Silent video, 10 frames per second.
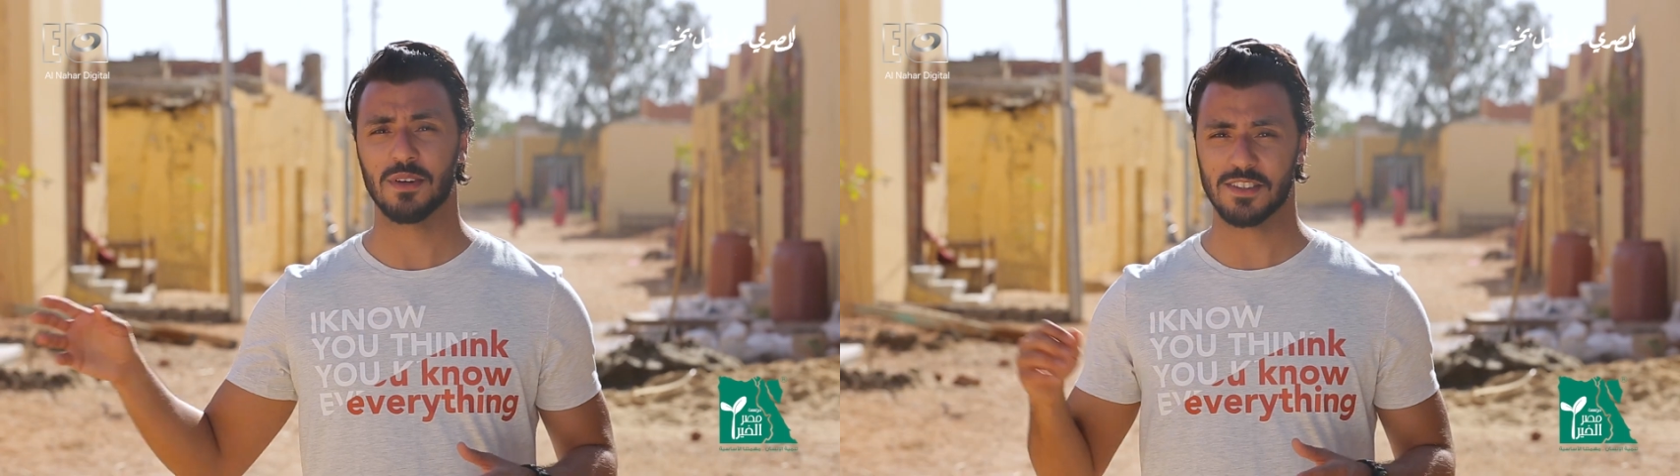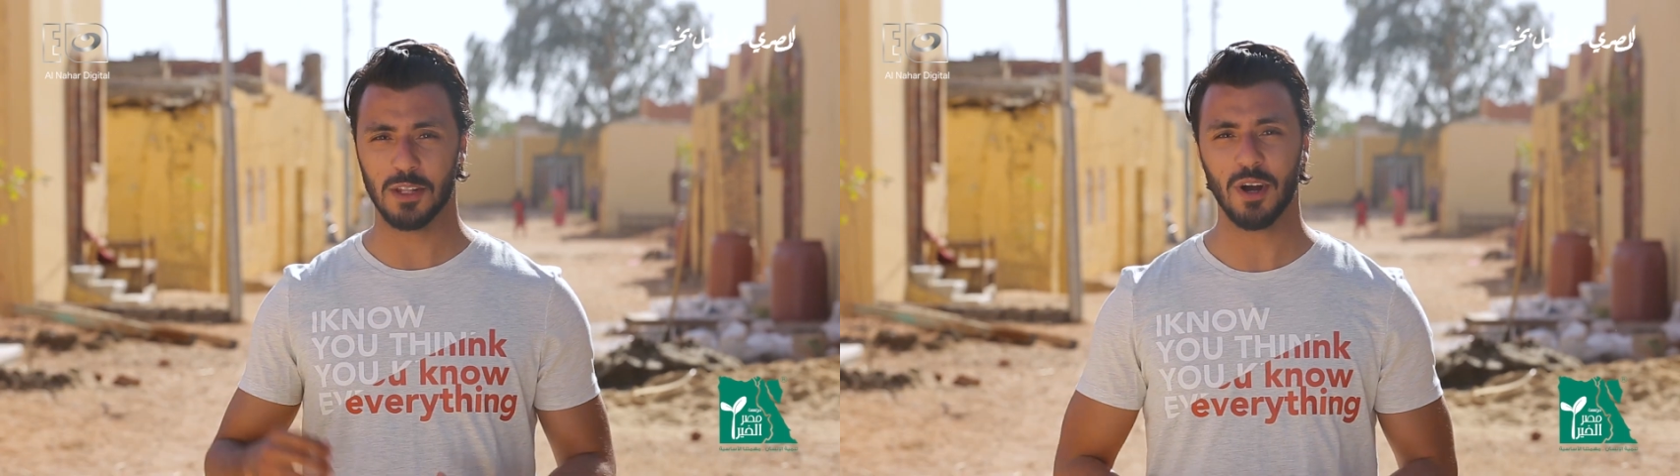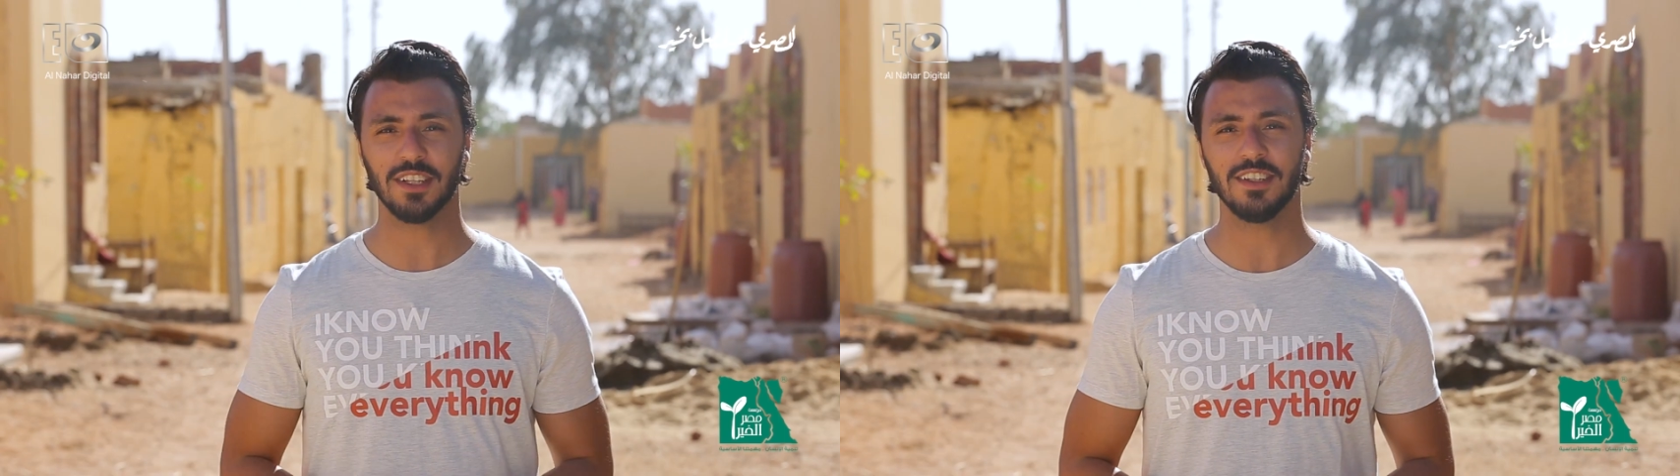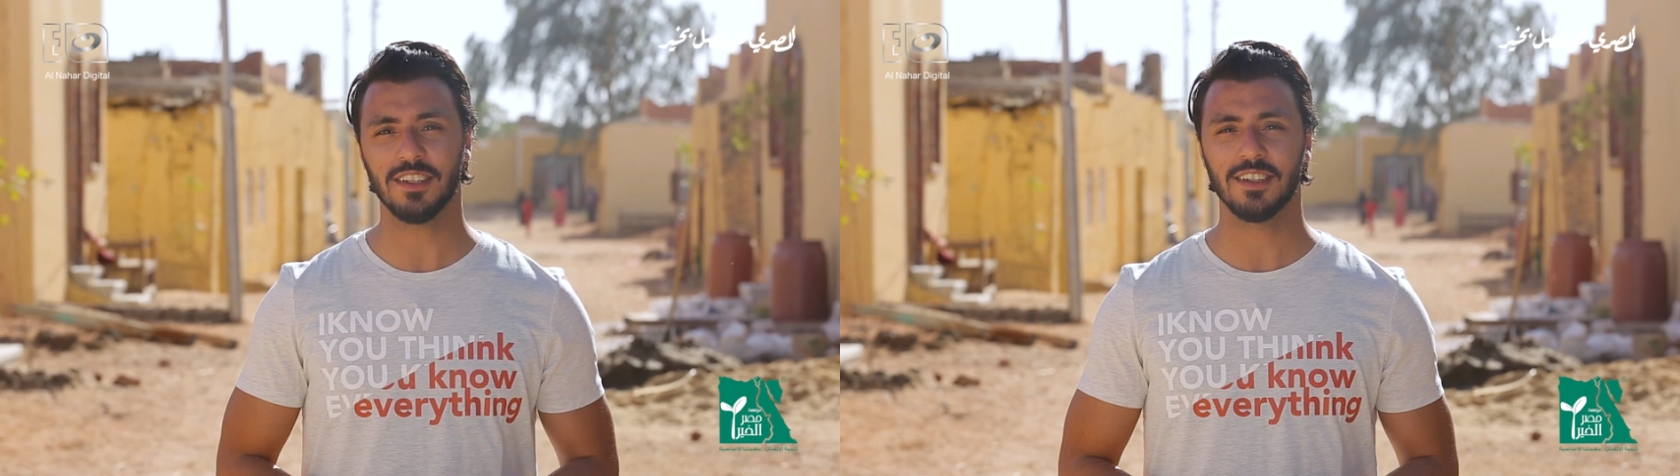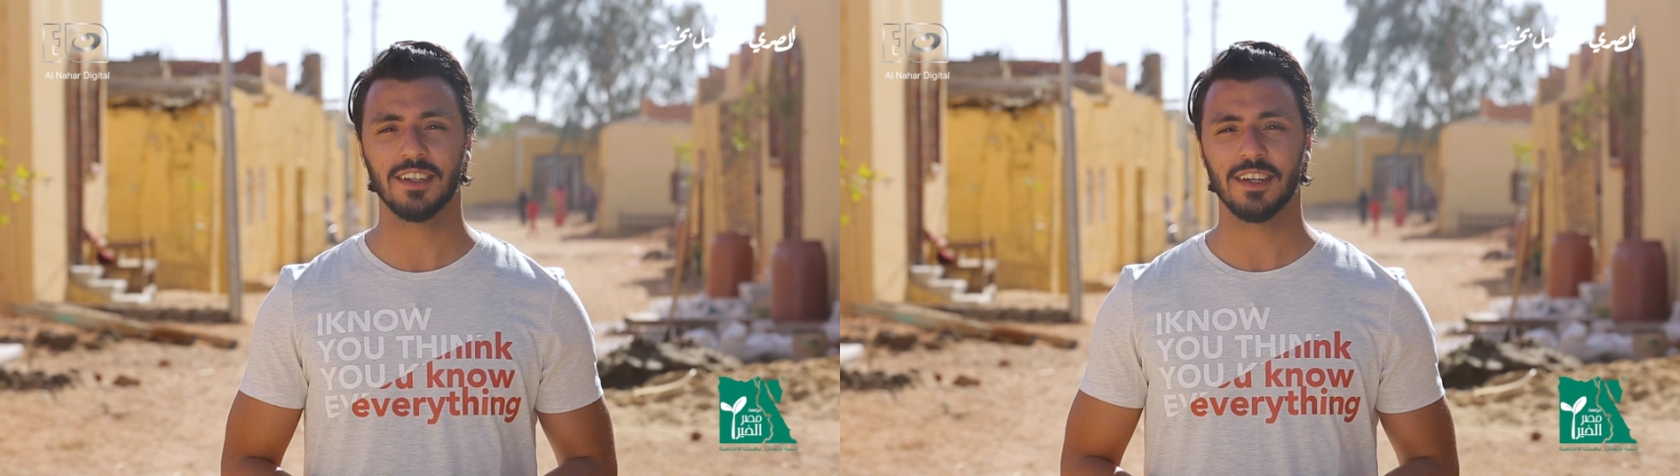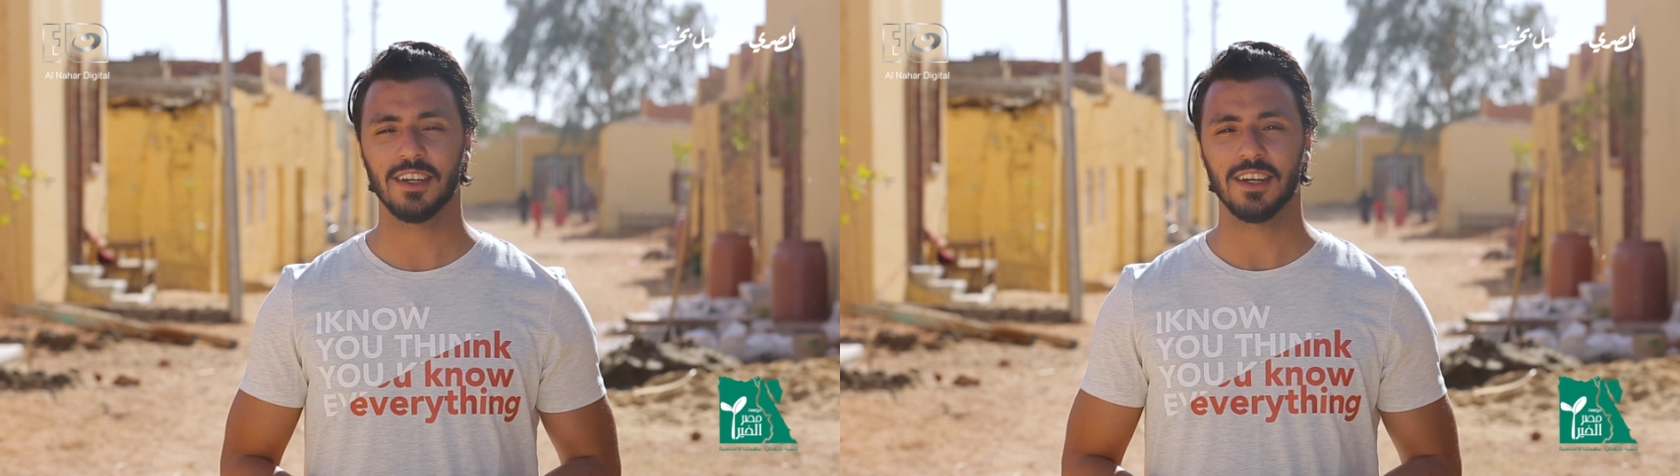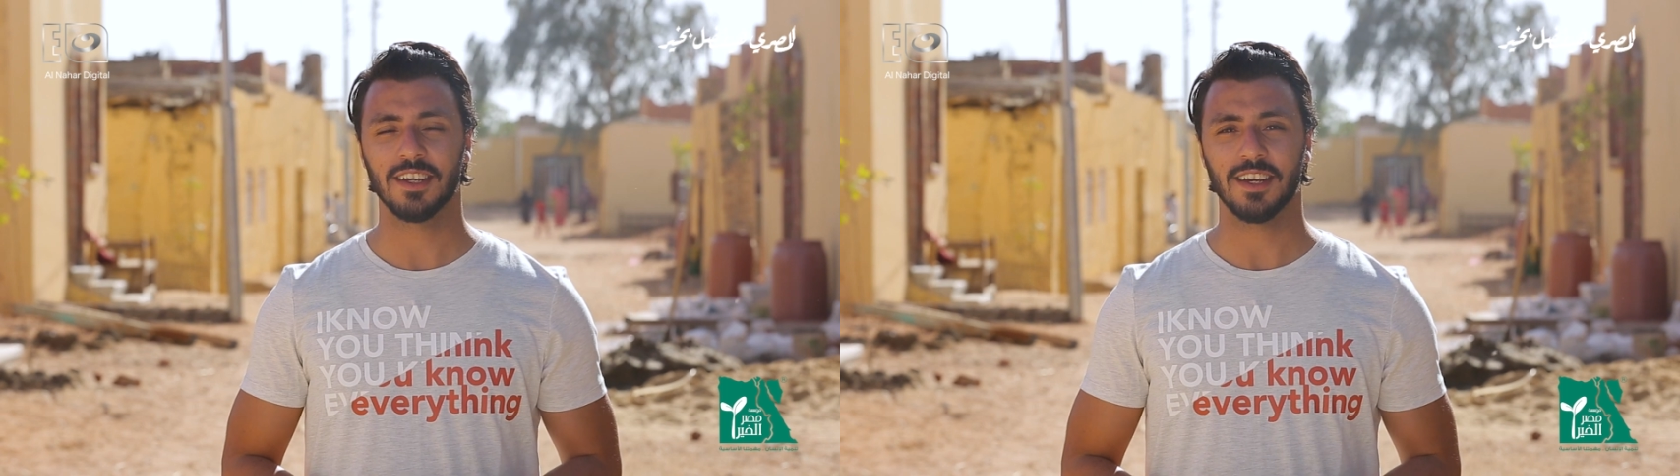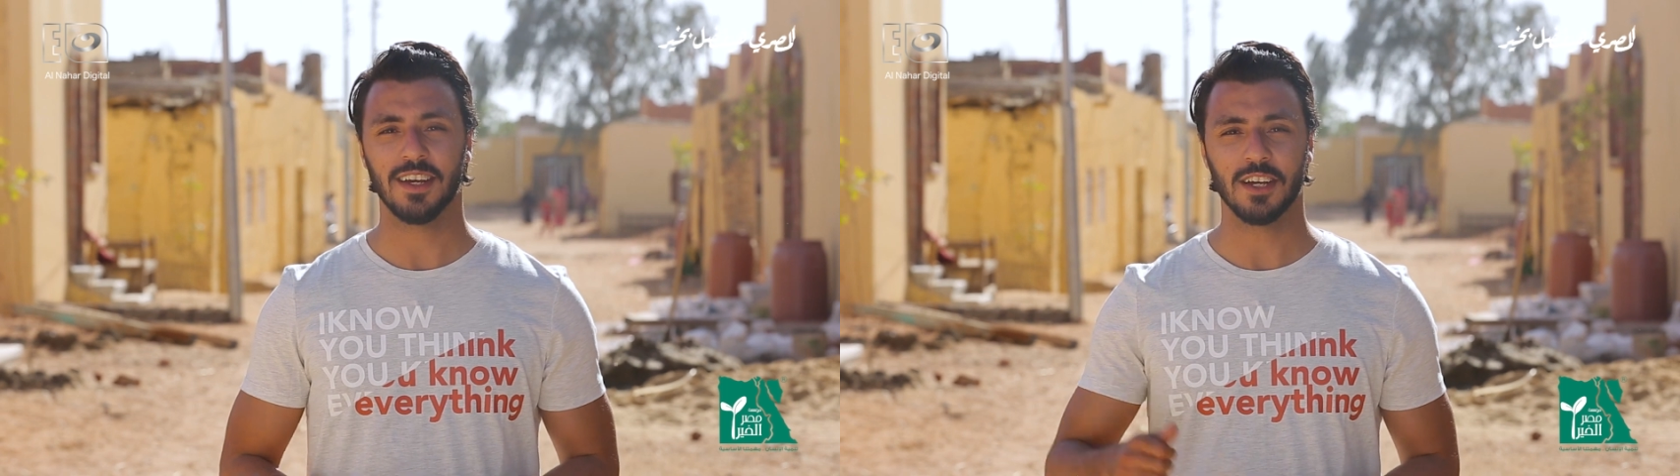بس دلوقتي
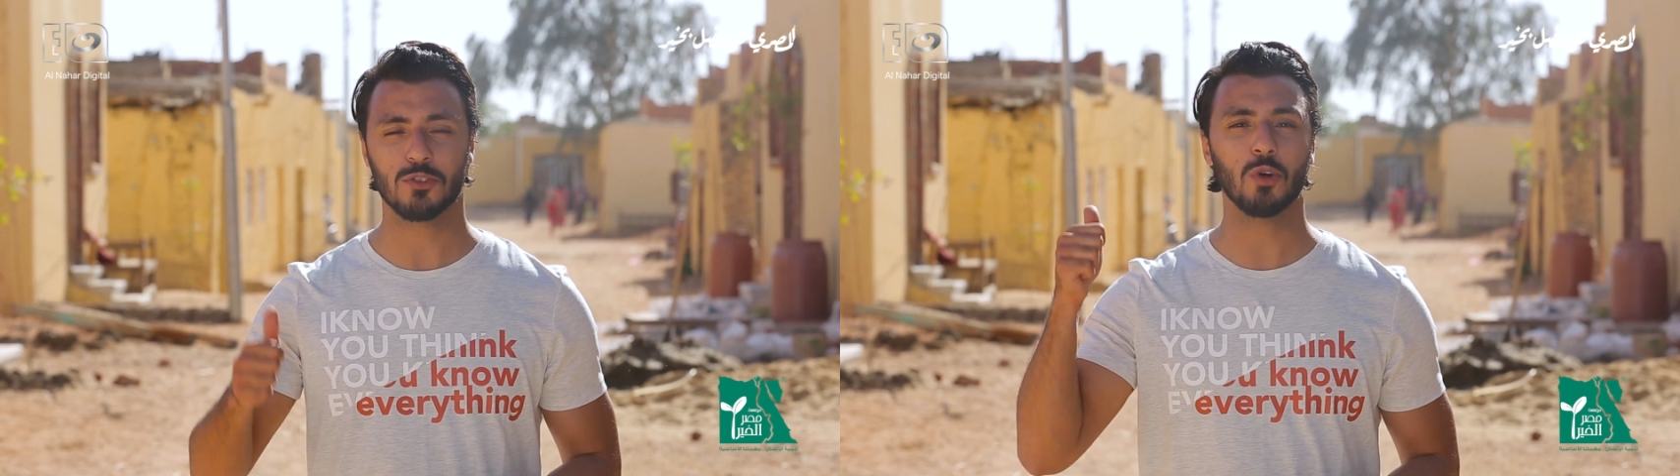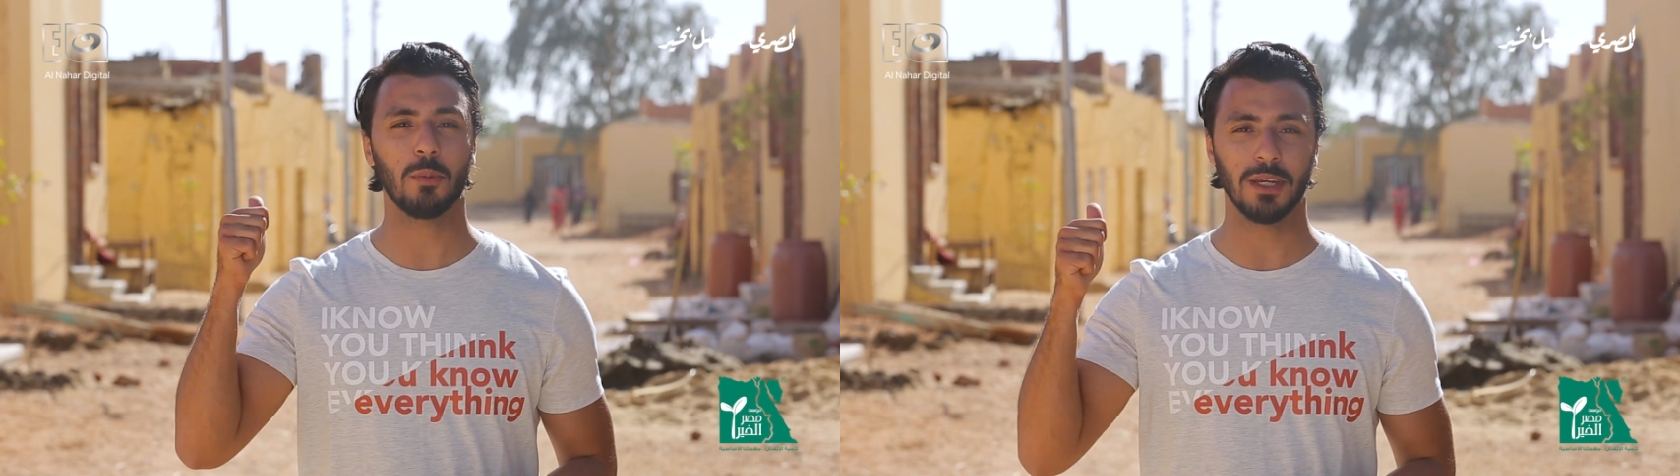الصورة